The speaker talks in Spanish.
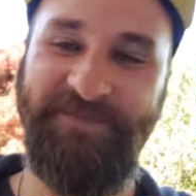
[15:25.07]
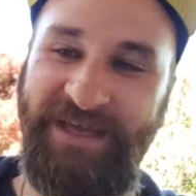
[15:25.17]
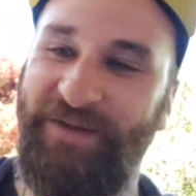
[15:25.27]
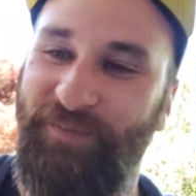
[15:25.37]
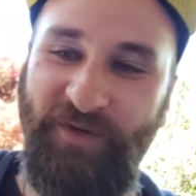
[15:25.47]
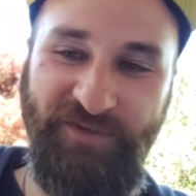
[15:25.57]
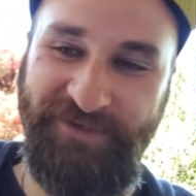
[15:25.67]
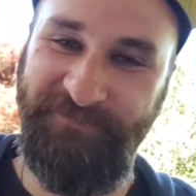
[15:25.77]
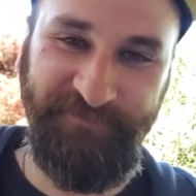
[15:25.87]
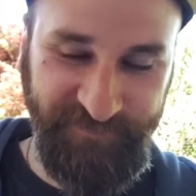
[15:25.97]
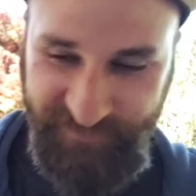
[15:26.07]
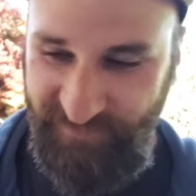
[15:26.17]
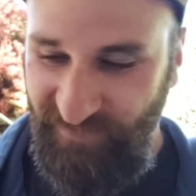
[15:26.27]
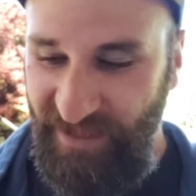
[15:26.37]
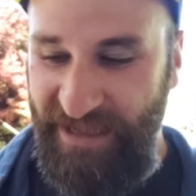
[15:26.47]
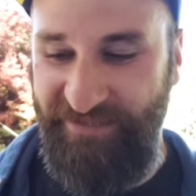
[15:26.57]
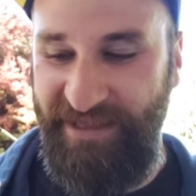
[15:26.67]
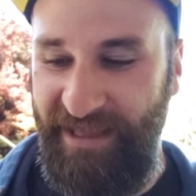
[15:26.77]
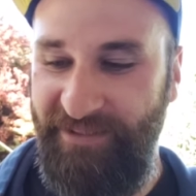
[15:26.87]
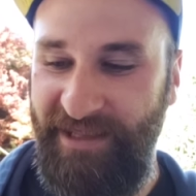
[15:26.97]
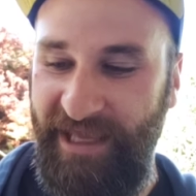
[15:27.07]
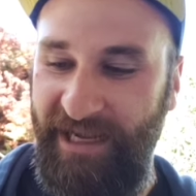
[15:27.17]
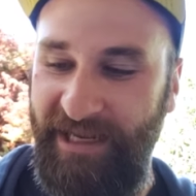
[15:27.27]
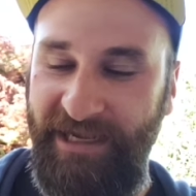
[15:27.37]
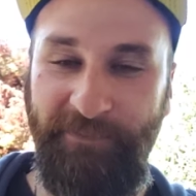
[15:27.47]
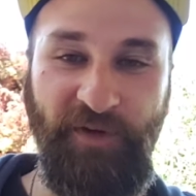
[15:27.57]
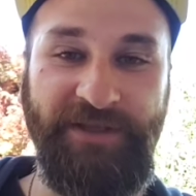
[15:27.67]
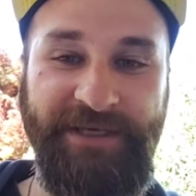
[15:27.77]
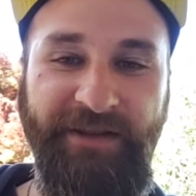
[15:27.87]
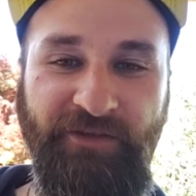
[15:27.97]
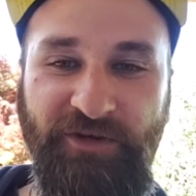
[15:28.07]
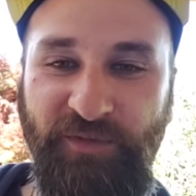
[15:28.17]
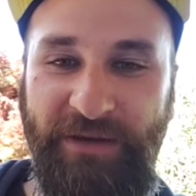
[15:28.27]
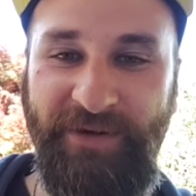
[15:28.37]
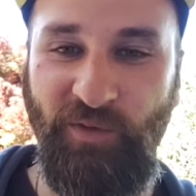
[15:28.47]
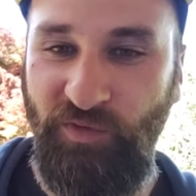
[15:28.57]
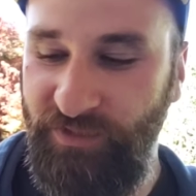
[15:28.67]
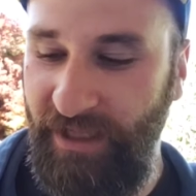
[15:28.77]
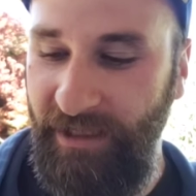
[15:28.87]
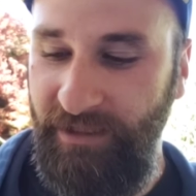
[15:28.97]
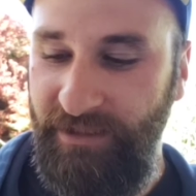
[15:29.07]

¿Qué les puedo decir? Así que si quieren aprovechar de hacerme una pregunta,